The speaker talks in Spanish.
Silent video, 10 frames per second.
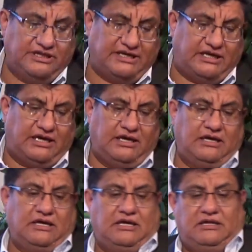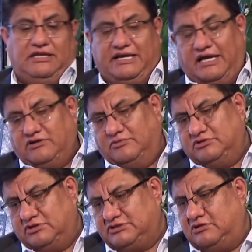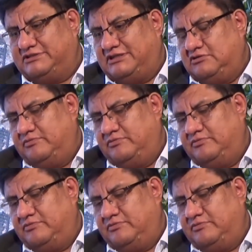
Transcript: de que de que hay como dos cosas. ¿no?